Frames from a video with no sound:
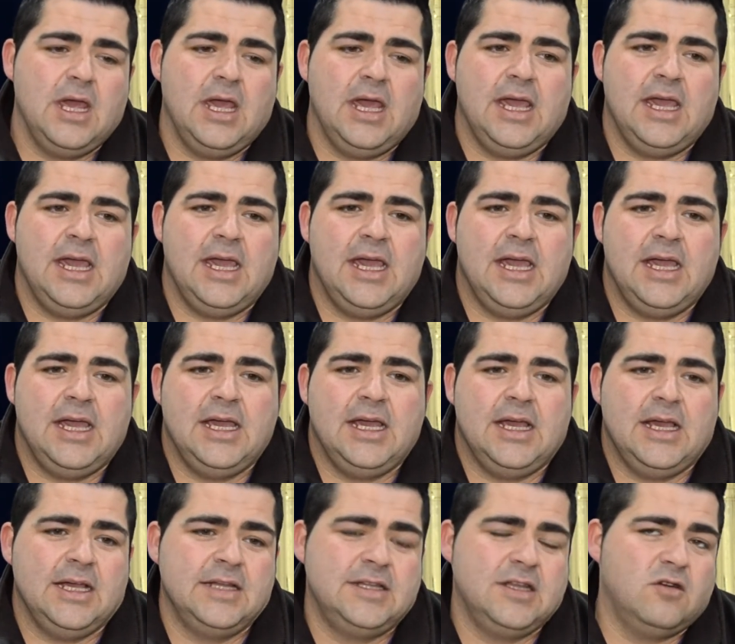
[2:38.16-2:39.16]

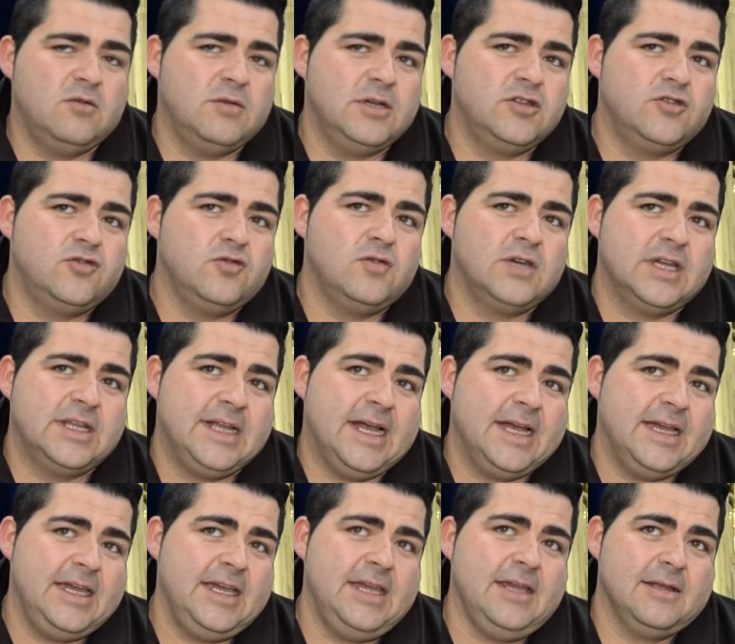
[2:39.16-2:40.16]
eh, esta juventud que está
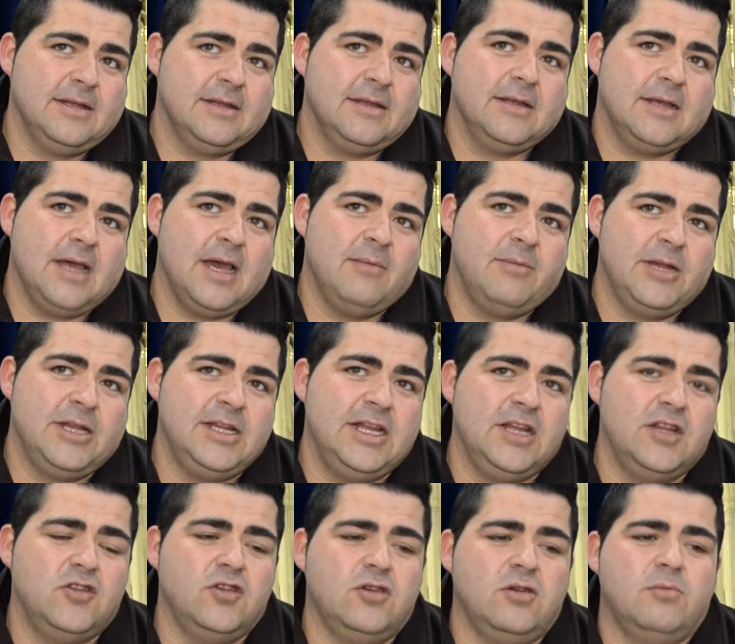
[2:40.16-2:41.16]
aquí
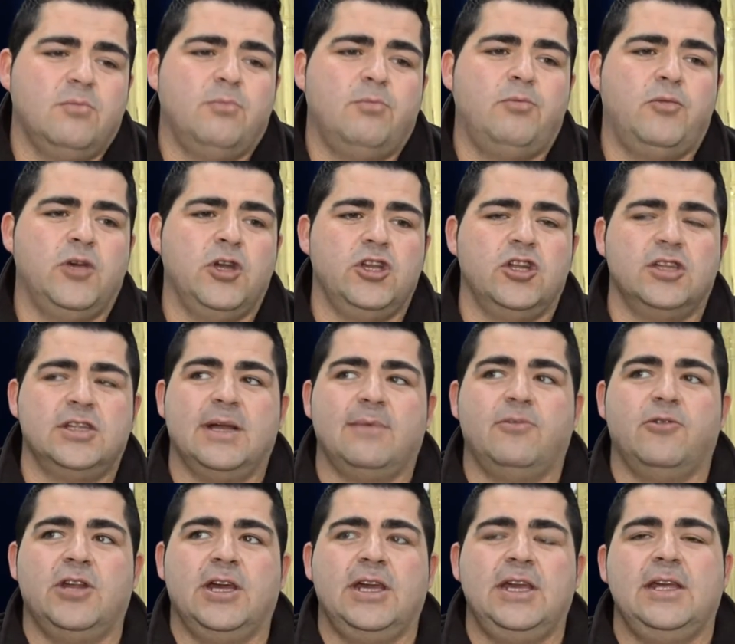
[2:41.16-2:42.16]
aprendiendo, pues no está
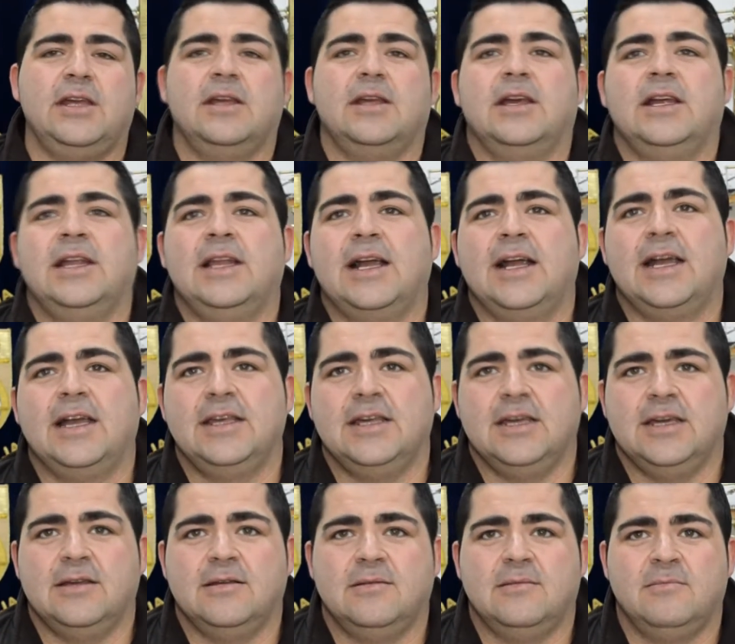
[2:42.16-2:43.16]
por ahí, en la
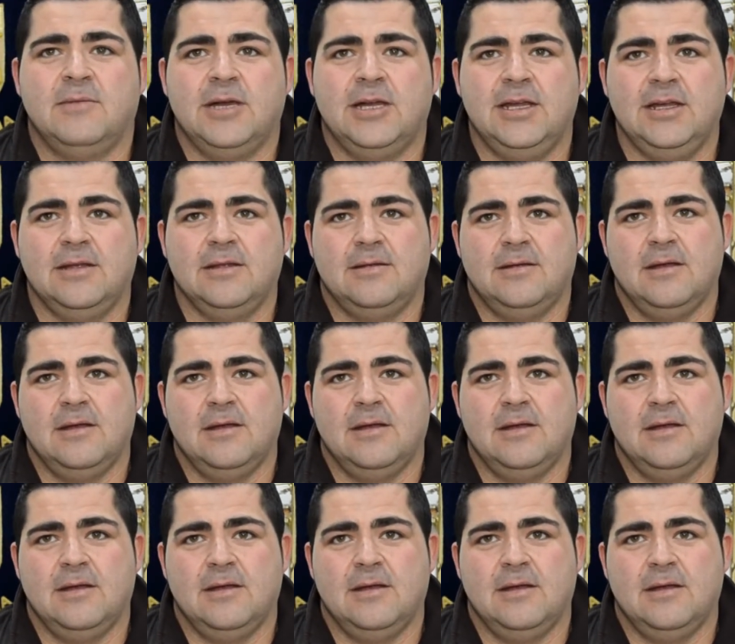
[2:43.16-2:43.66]
calle, ¿vale?